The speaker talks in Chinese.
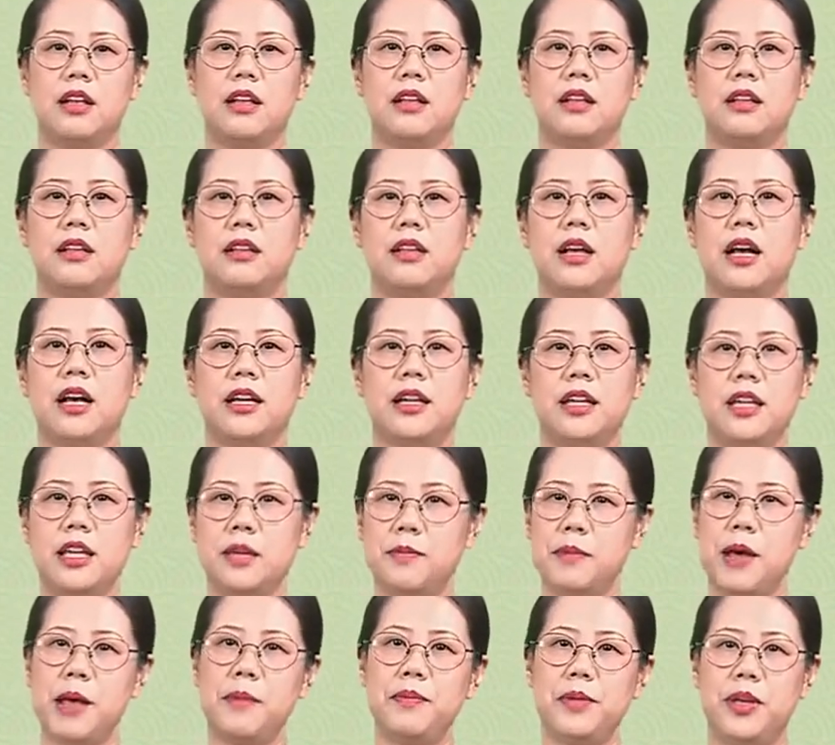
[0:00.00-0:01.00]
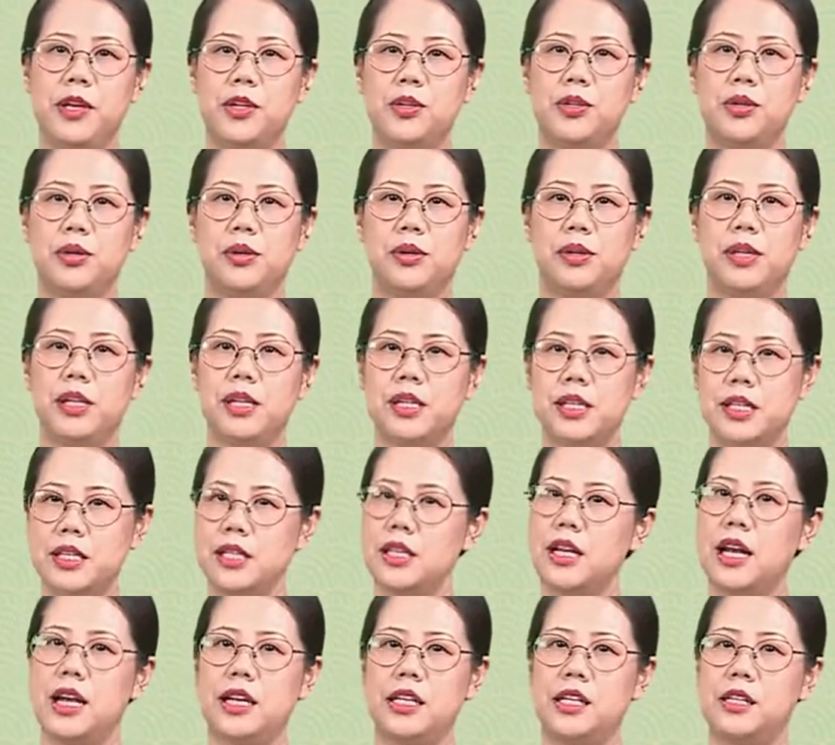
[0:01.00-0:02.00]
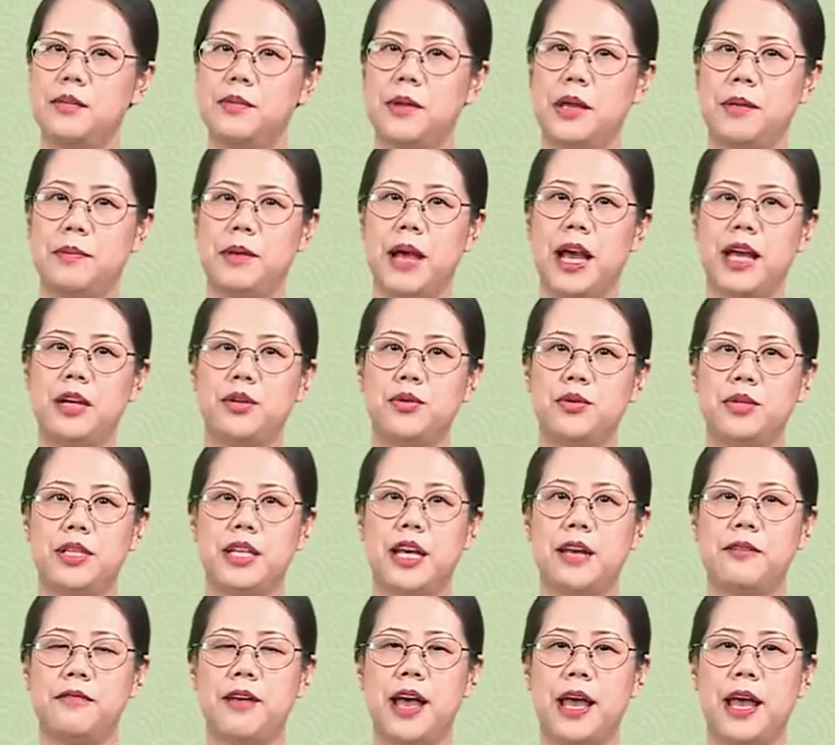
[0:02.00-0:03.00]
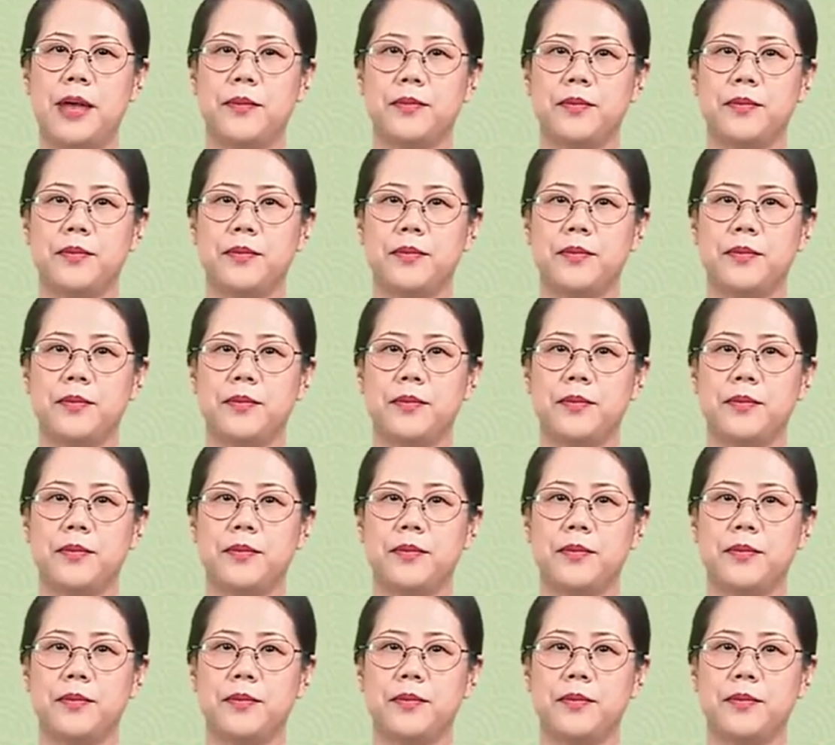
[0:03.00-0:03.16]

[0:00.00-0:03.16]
那一般民众自然是被排除在外。